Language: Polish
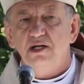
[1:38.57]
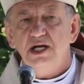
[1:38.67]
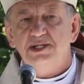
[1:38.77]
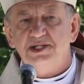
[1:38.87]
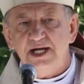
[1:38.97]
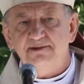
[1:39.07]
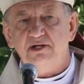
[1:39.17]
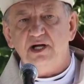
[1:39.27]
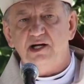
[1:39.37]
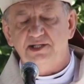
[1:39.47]
i
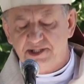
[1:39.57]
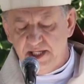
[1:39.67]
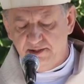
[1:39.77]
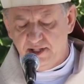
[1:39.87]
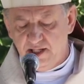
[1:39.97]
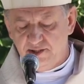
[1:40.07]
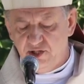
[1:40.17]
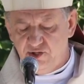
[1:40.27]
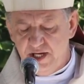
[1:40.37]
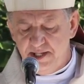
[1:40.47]
setkach, setkach
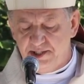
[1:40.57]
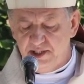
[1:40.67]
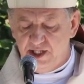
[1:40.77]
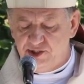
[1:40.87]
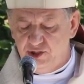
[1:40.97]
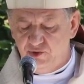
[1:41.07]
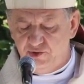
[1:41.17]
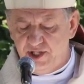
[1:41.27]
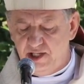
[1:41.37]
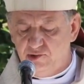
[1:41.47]
tysięcy naszych
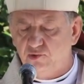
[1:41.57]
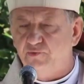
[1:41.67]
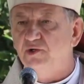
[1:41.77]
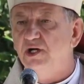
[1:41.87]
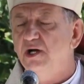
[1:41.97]
rodaków,